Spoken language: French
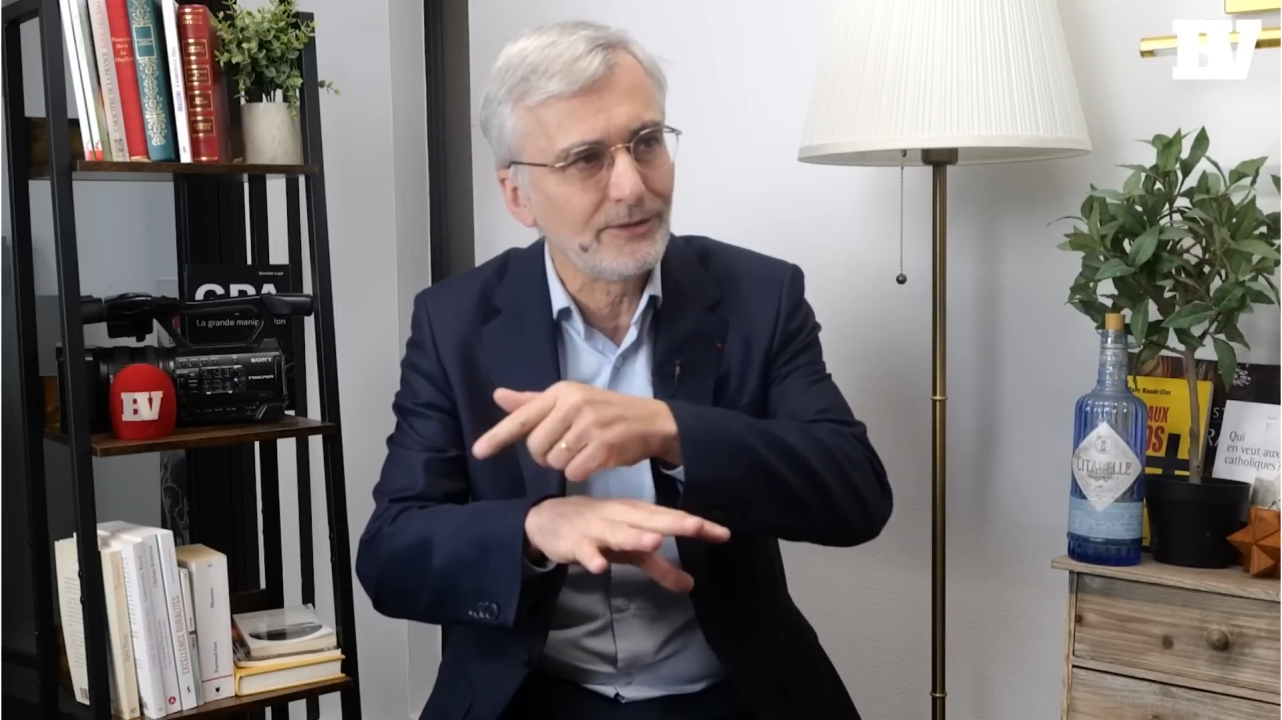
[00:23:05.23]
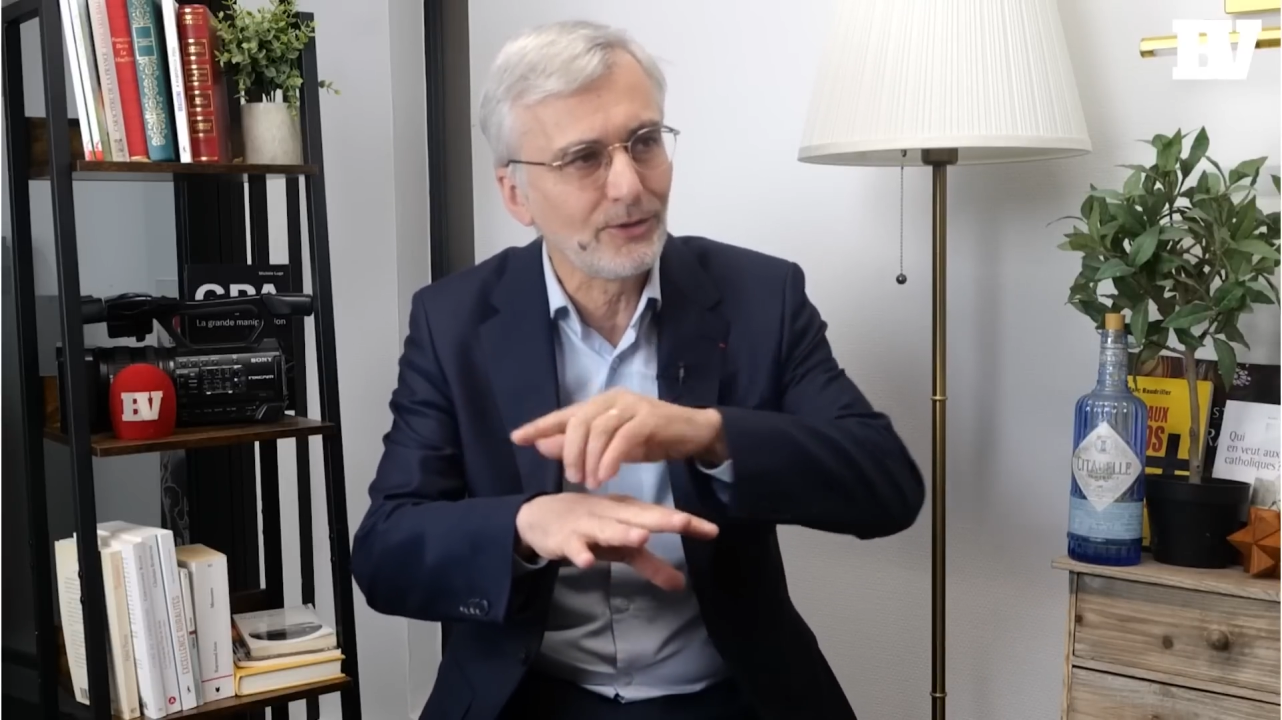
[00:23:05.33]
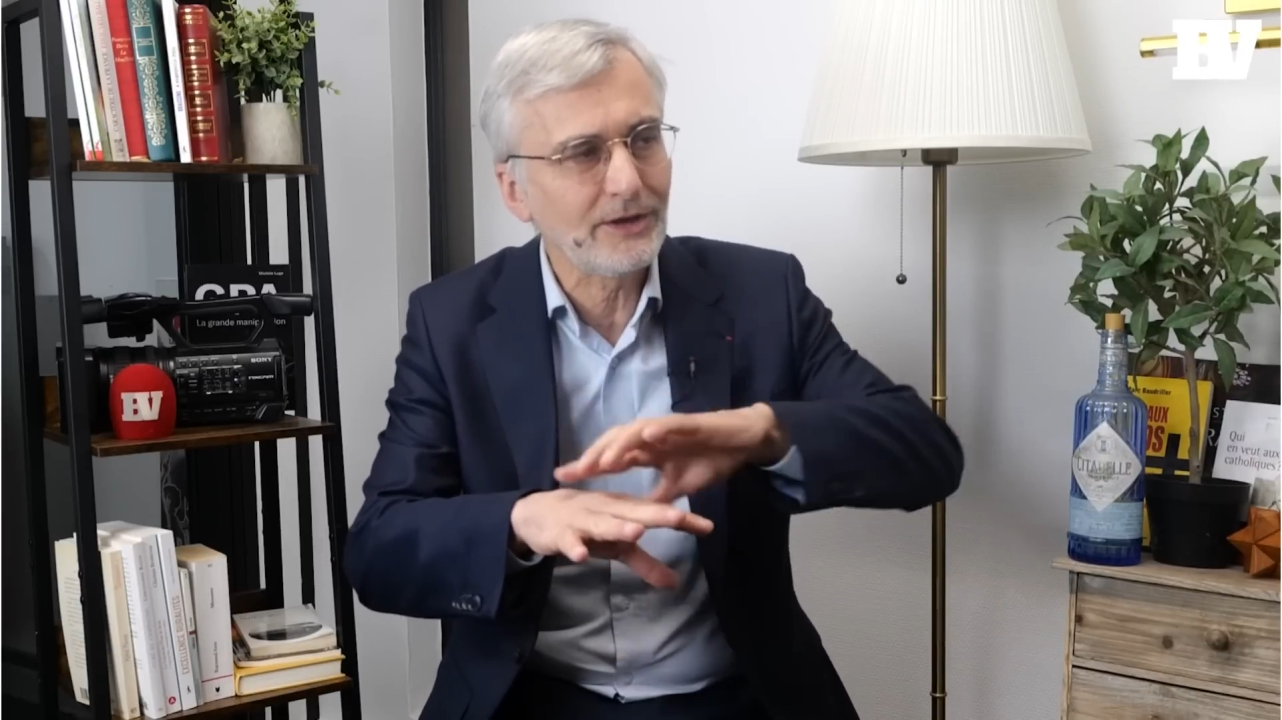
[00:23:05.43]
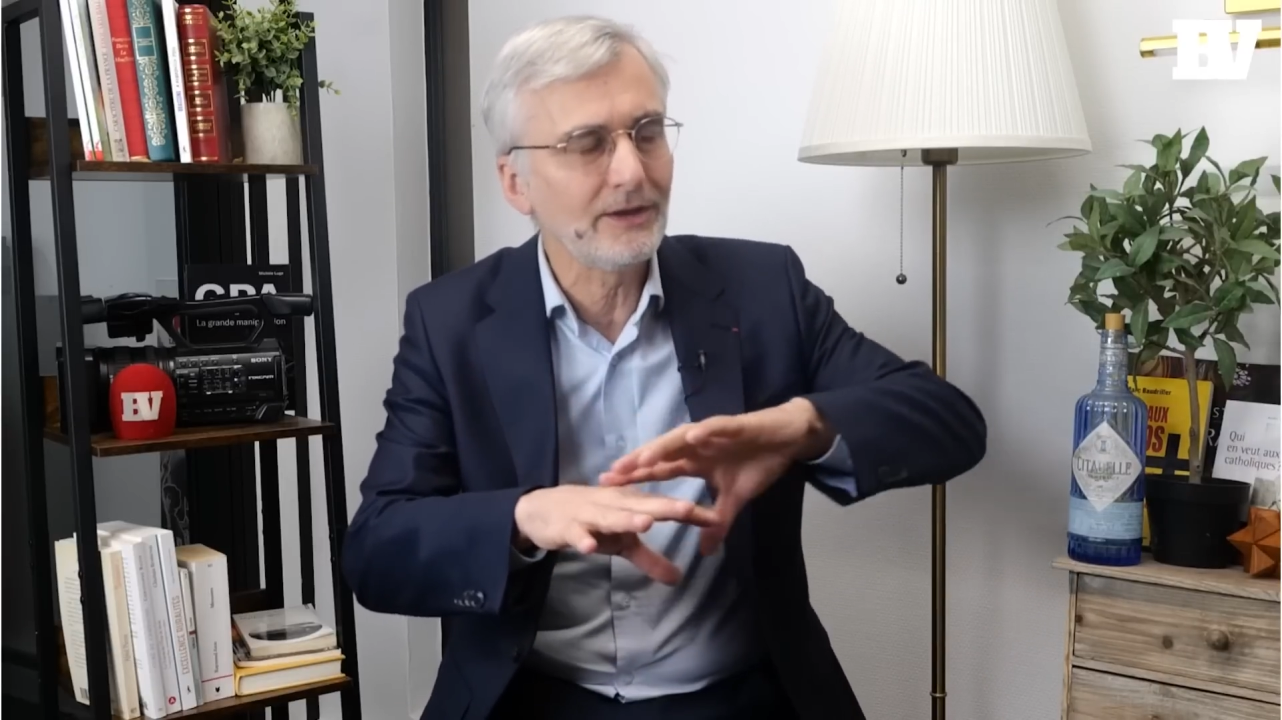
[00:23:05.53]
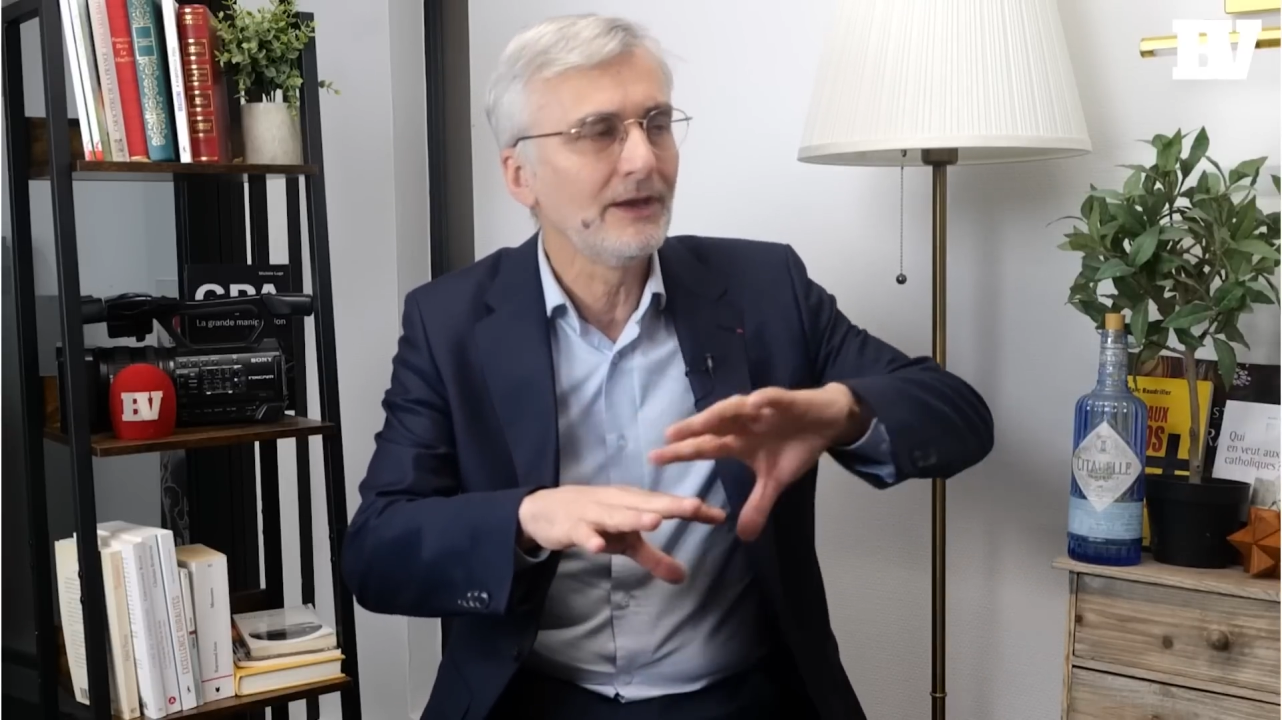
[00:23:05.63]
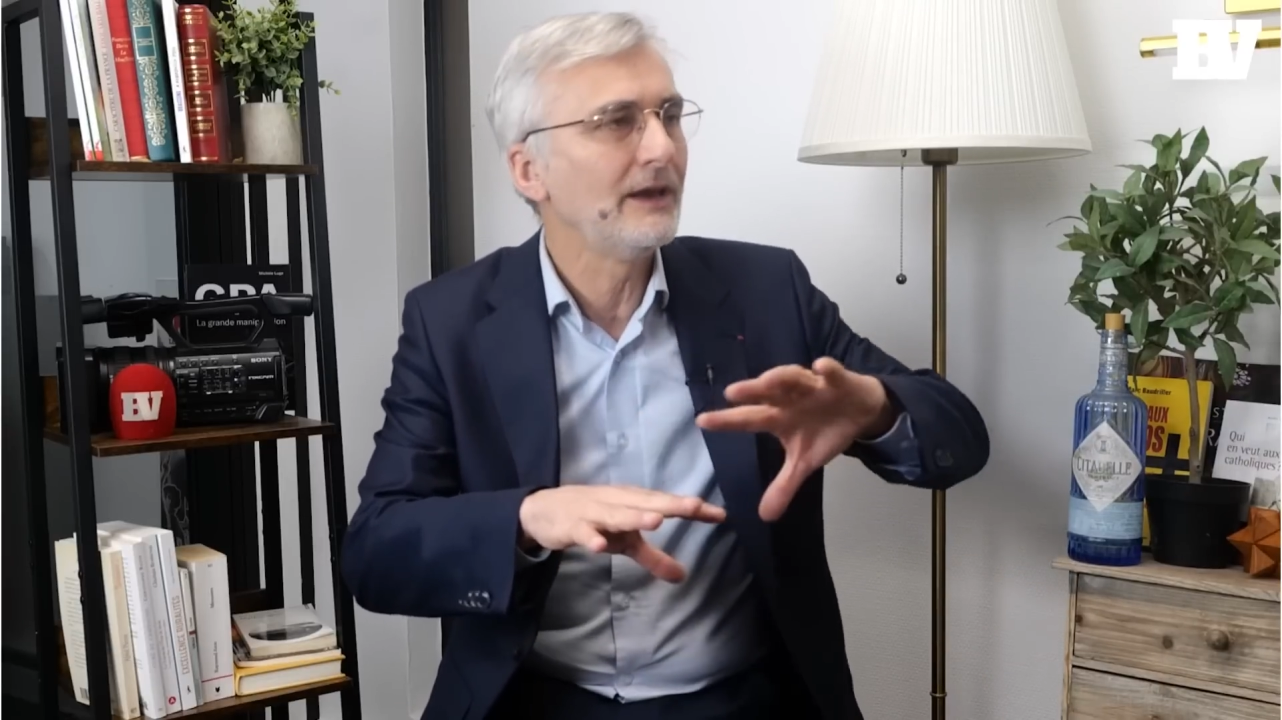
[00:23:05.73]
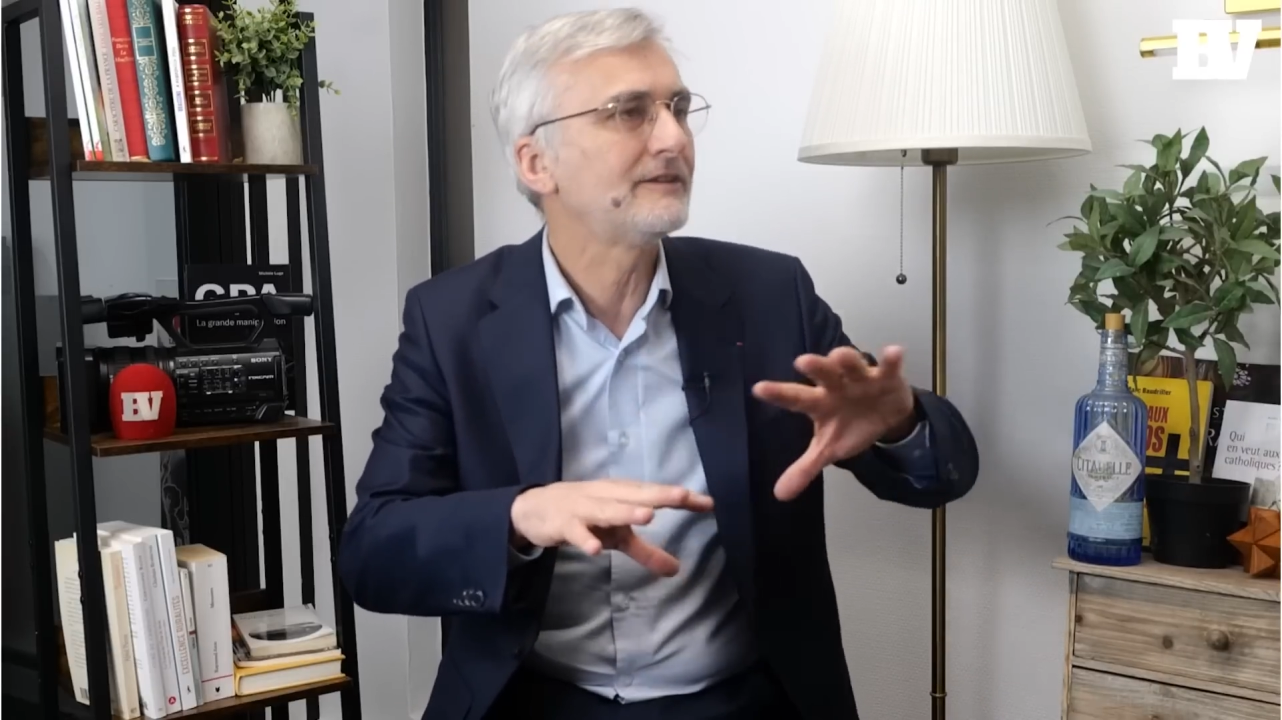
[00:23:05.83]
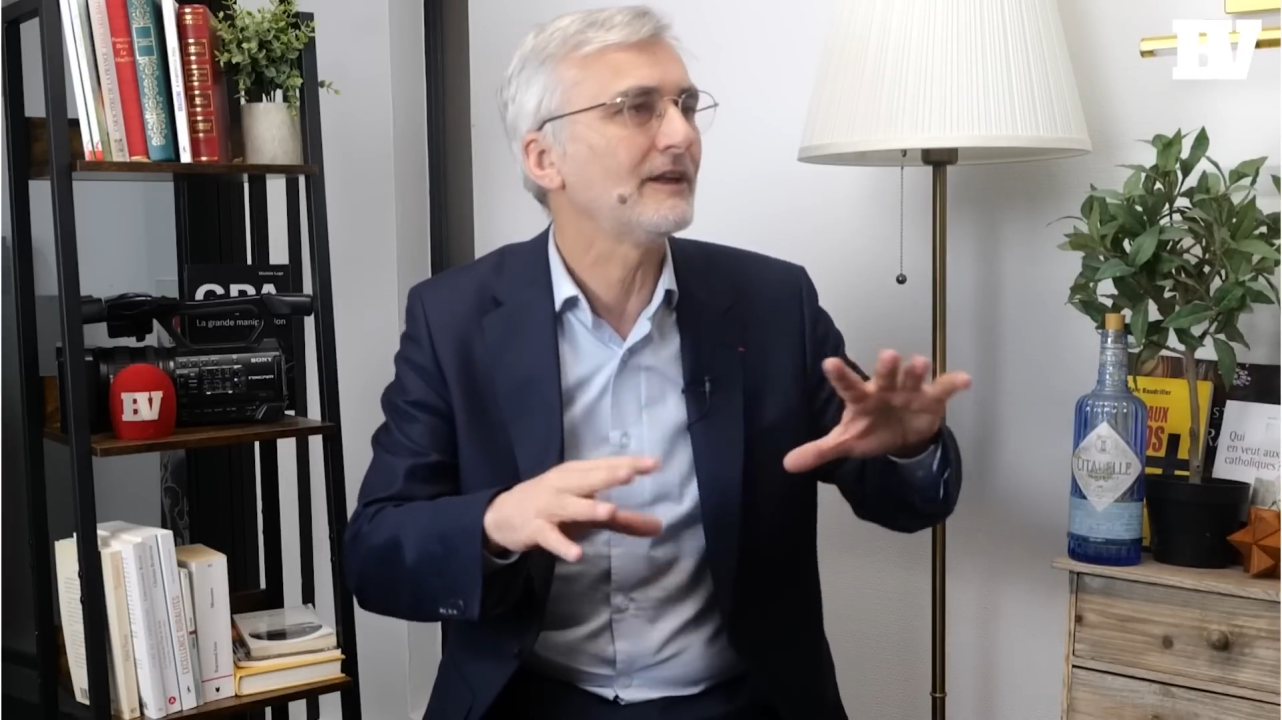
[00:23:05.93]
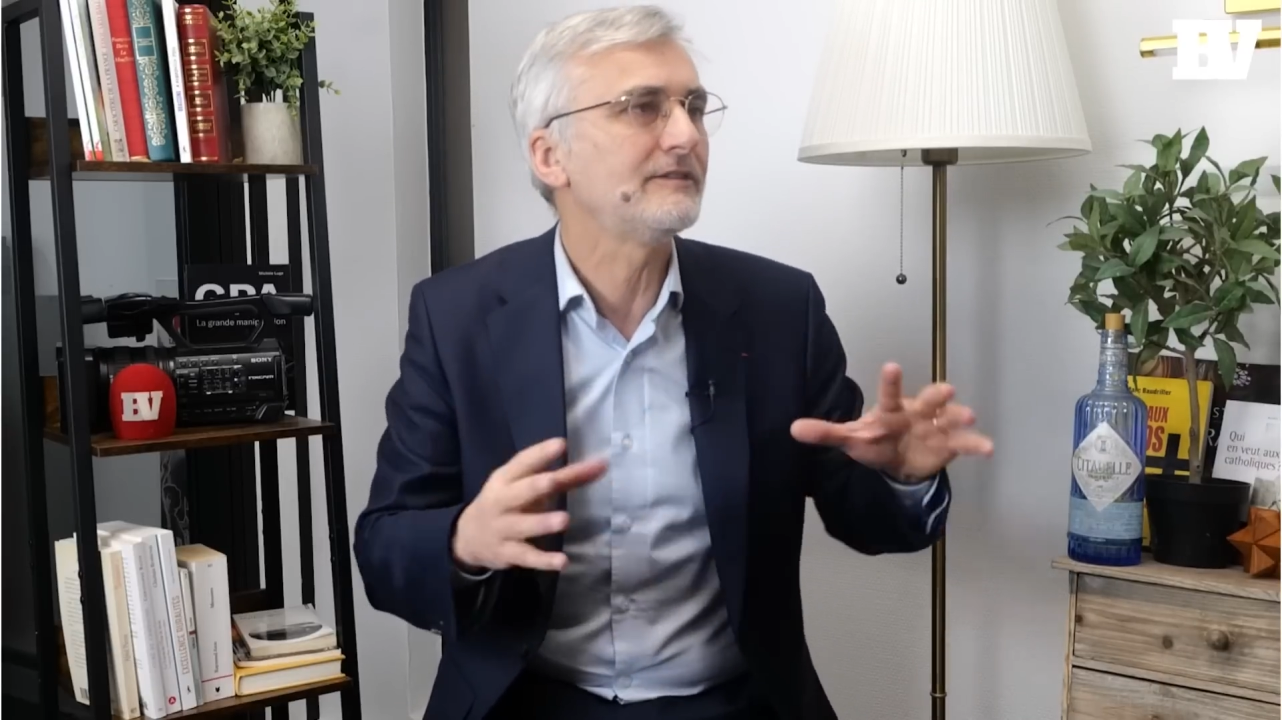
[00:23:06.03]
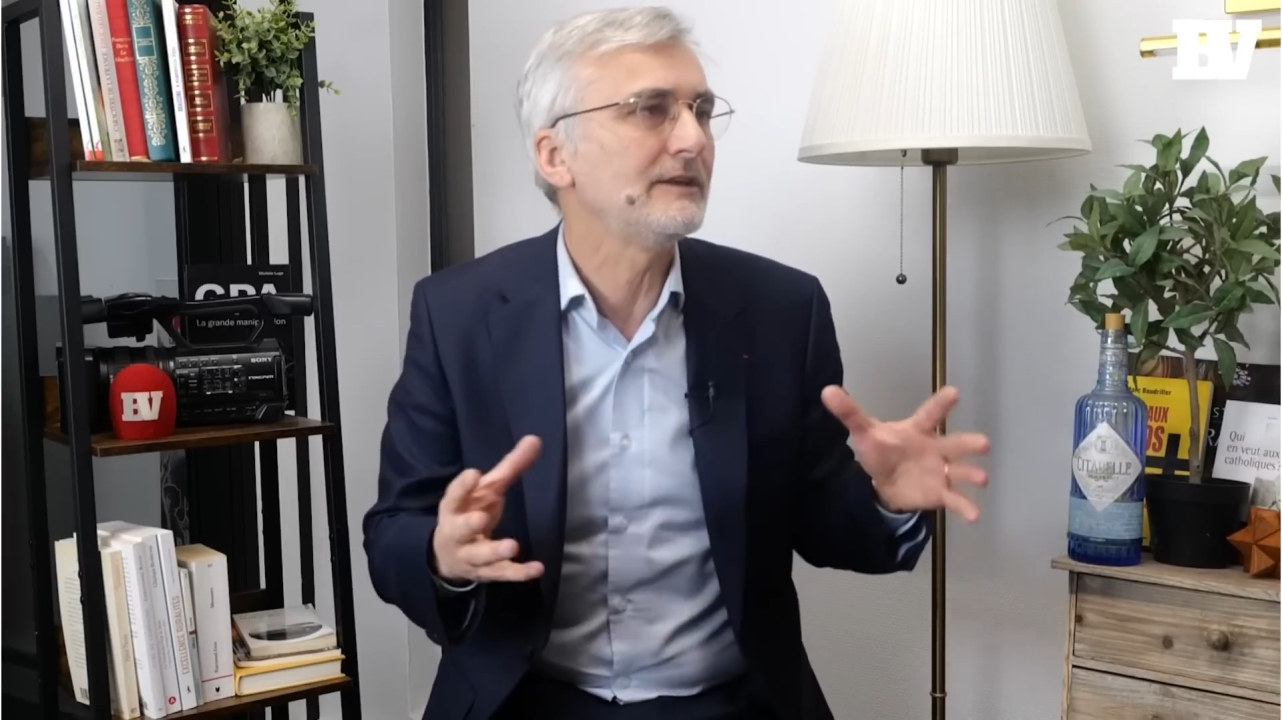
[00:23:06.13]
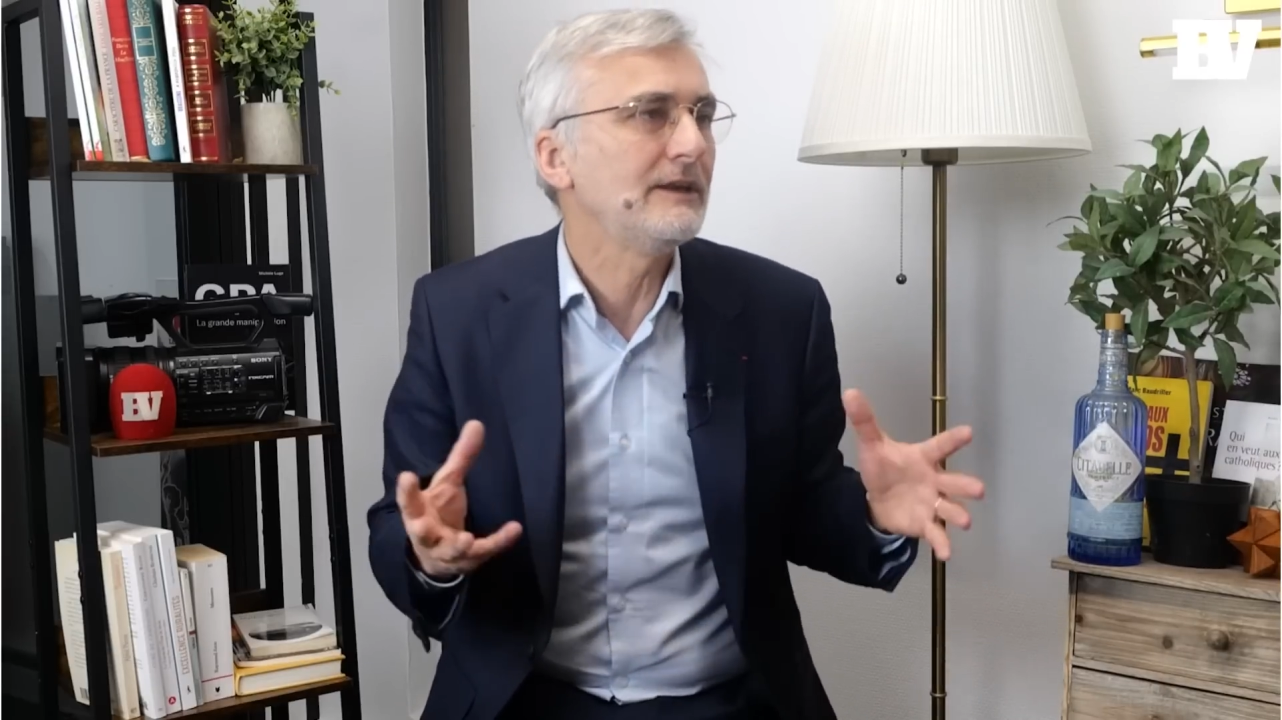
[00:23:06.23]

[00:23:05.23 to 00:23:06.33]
Mm. Donc, et ça,